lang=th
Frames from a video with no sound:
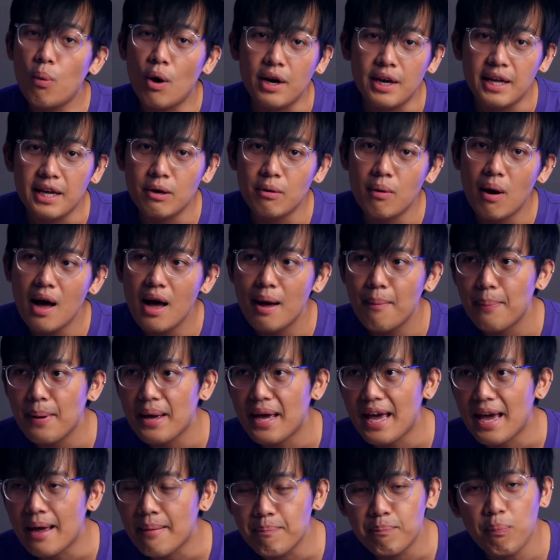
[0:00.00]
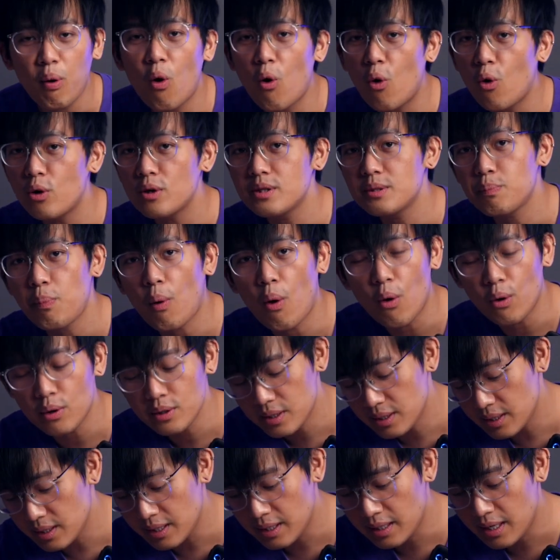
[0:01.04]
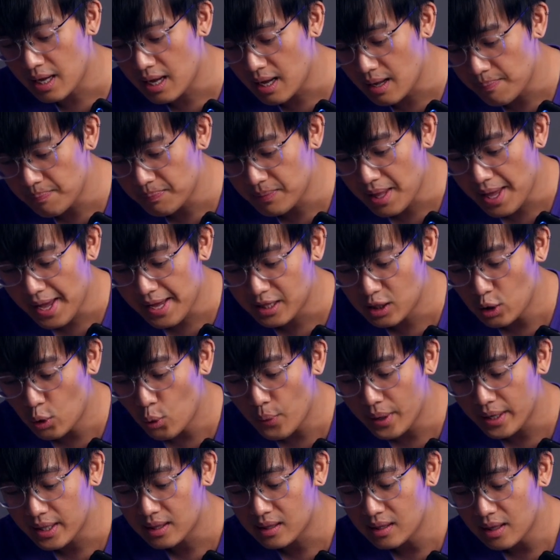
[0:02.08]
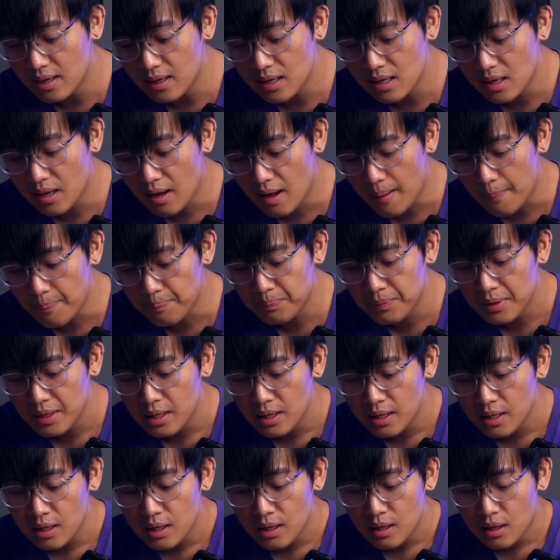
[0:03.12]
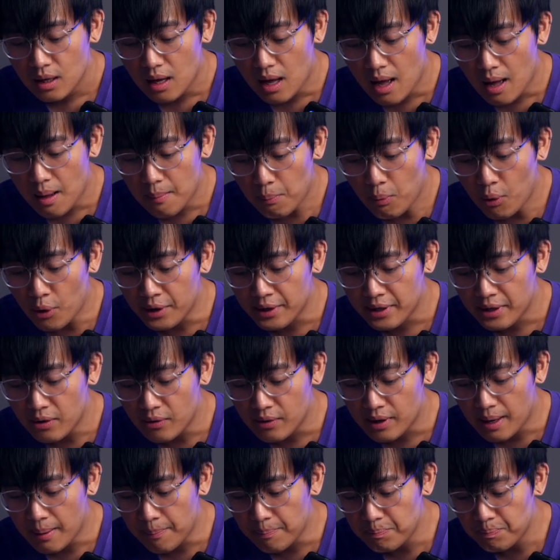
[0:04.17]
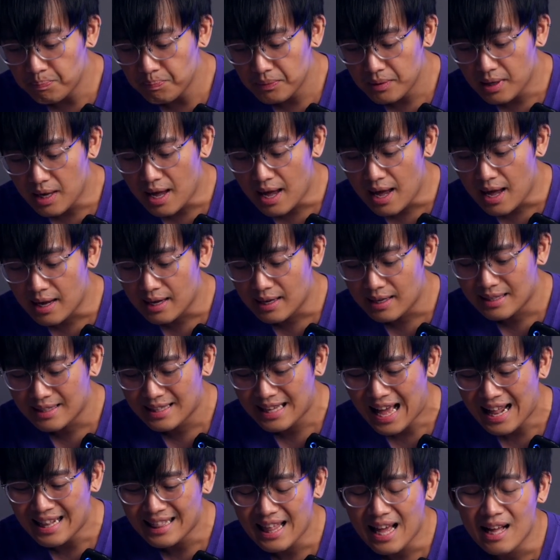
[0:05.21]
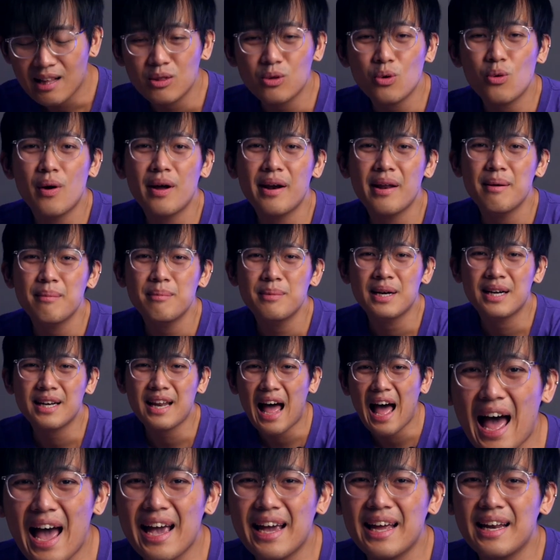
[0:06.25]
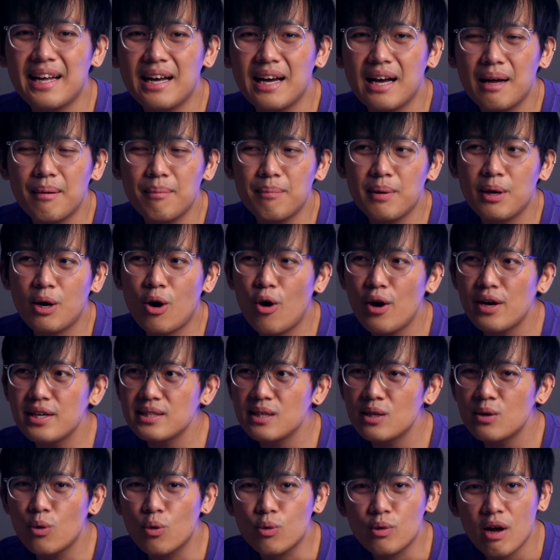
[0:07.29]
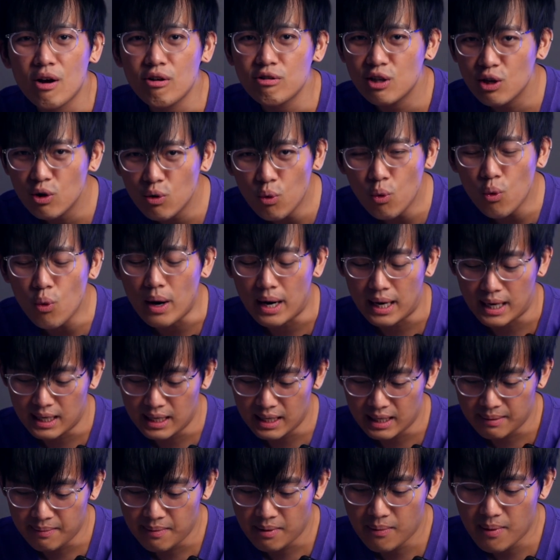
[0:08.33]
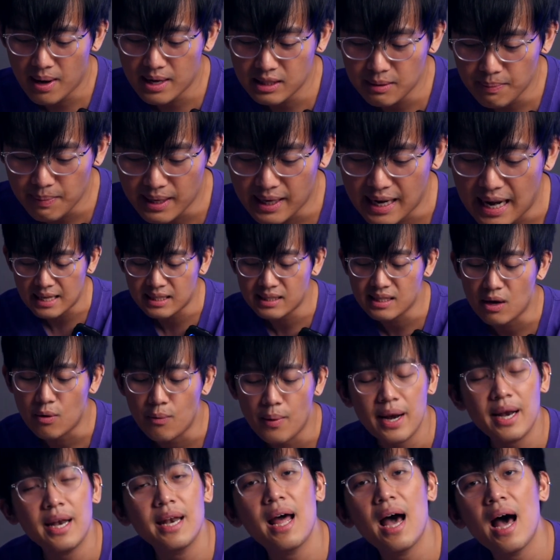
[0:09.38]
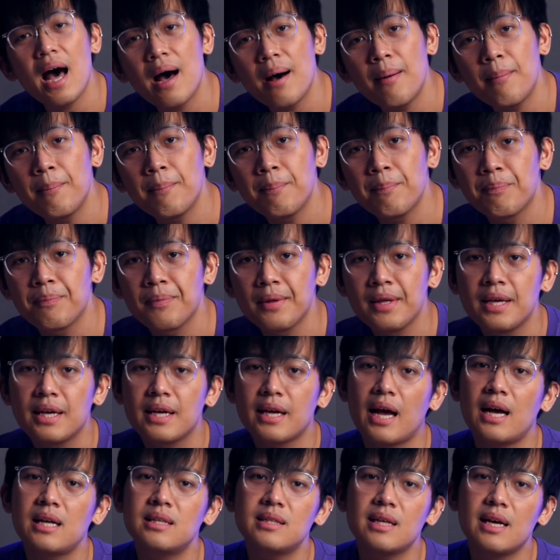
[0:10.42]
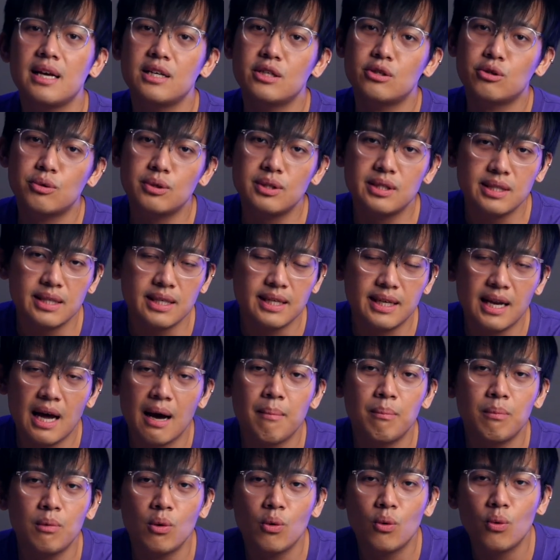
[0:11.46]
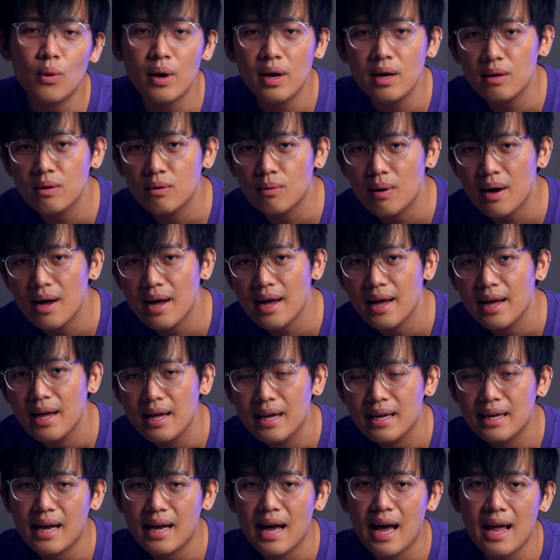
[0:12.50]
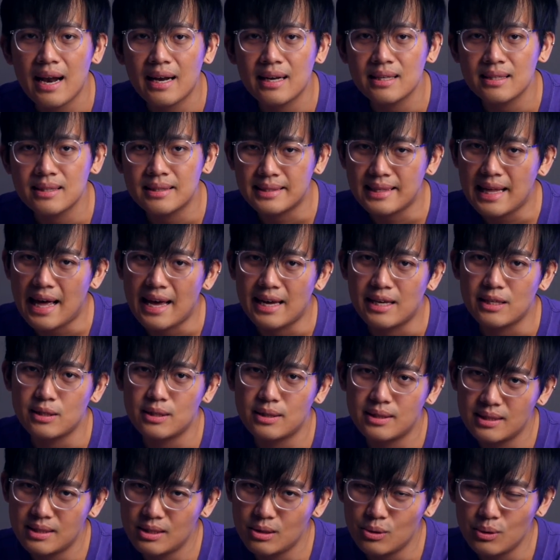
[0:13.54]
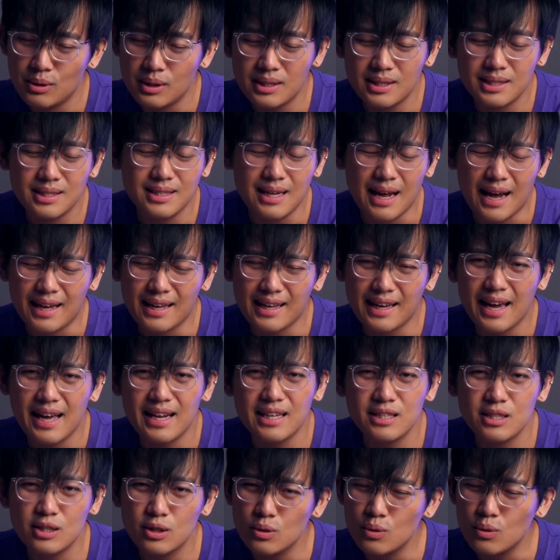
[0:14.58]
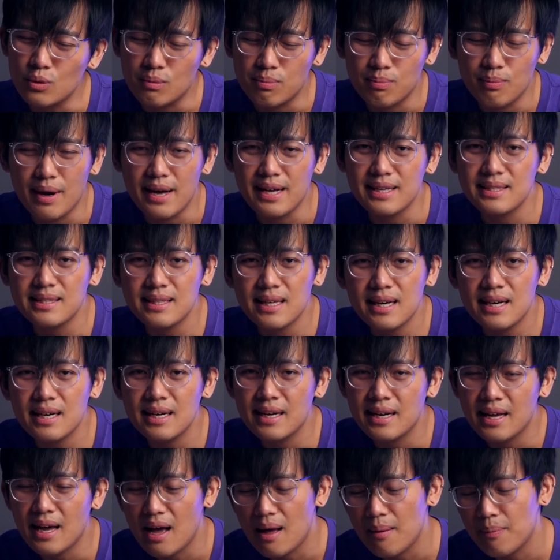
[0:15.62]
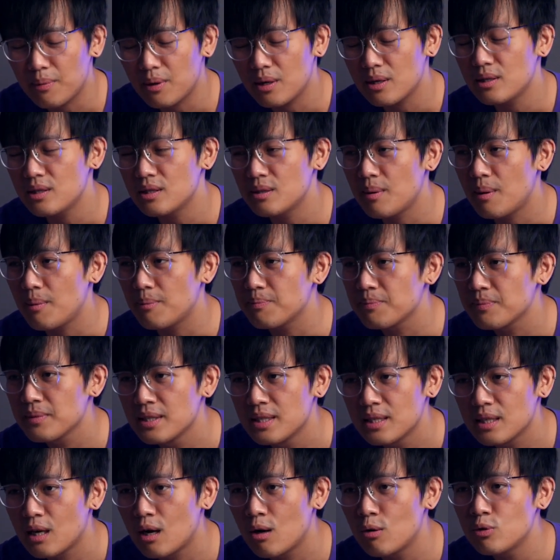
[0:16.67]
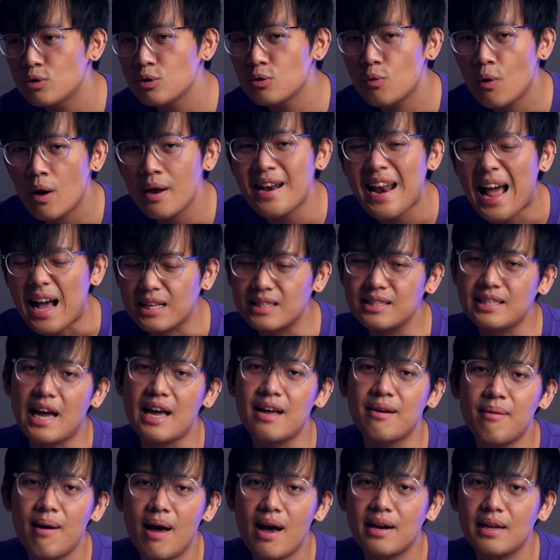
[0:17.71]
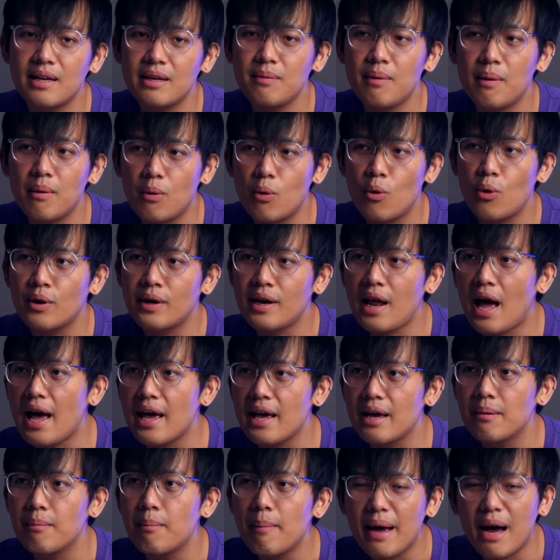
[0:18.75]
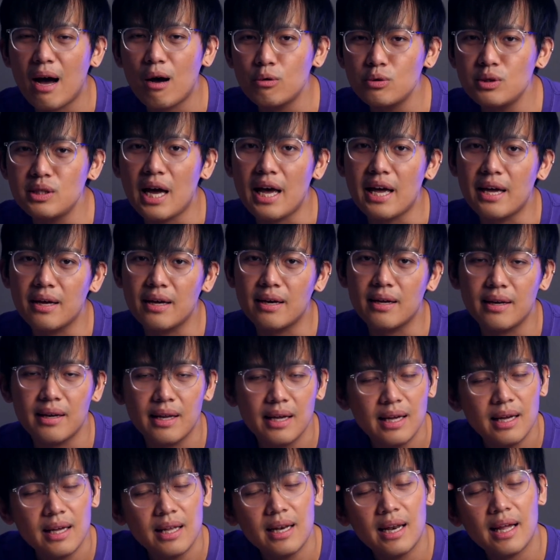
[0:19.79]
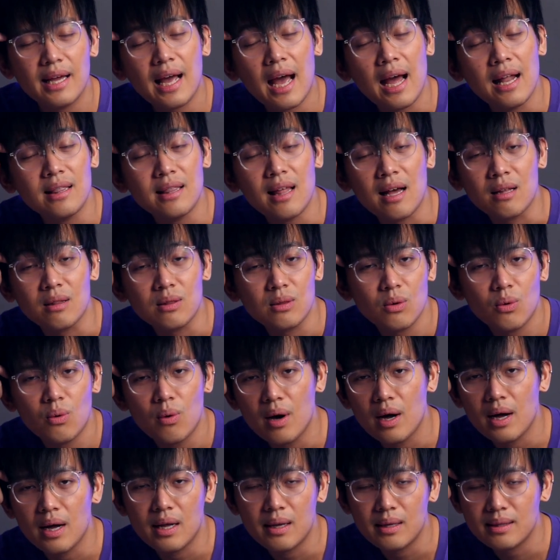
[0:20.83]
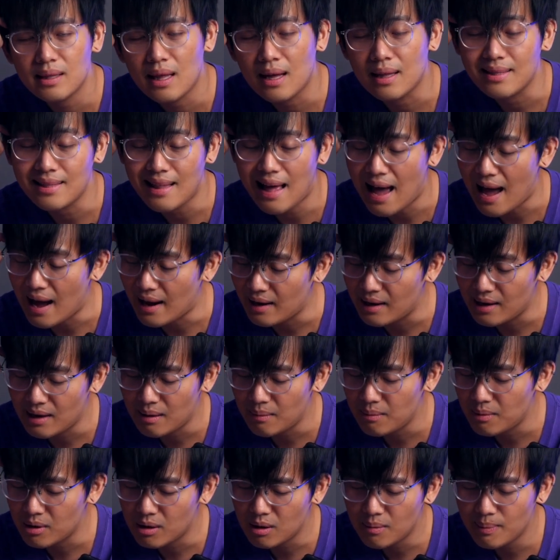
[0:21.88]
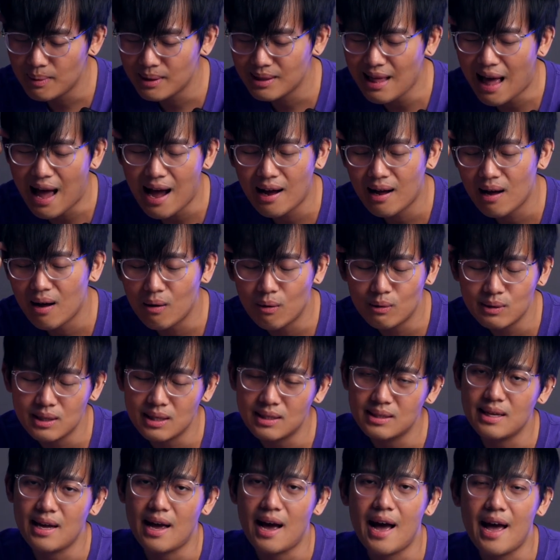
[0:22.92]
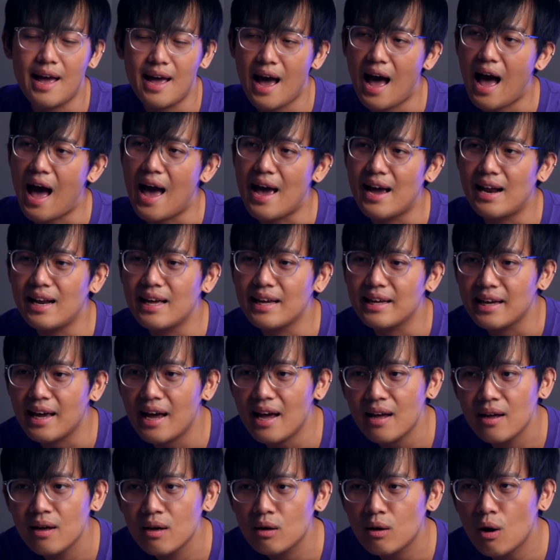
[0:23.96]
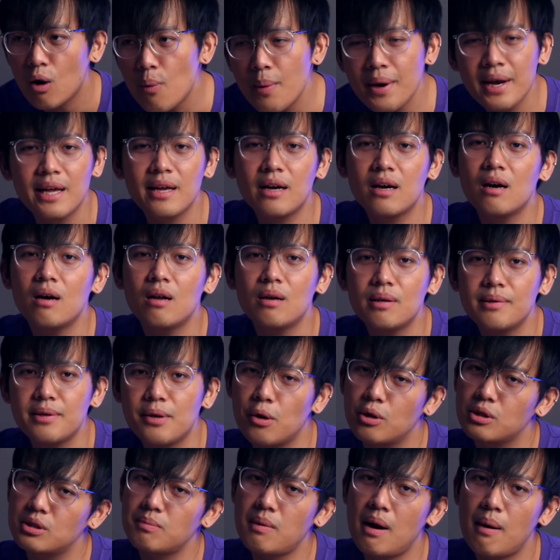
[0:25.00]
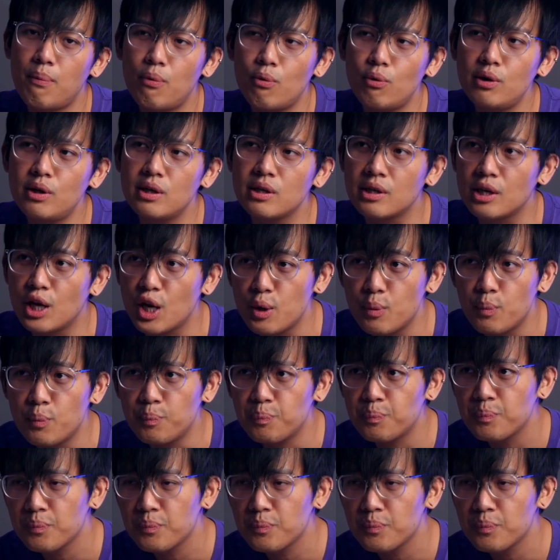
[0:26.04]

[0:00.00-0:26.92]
พอดีว่าไปเห็นโพสต์หนึ่งนะครับใน Twitter นะครับบ่นเกี่ยวกับการแต่งตัวในเมืองไทยนะครับไม่ค่อยสนุกเท่าที่ควรเลยไม่ว่าจะเป็นการใส่แว่นดำการใส่ชุดสีดำล้วนหรือว่าการใส่ชุดแจ็คเก็ตสูทเบรเซอร์นะครับก็คือแบบเขารู้สึกว่าหนักใจมากที่แบบคนไทยไม่เข้าใจในการแต่งตัวต่างๆนะครับแล้วก็ไปทักเขาเสียหายๆอะไรเงี้ยก็วันนี้ก็เดี๋ยวจะมาพูดถึงใน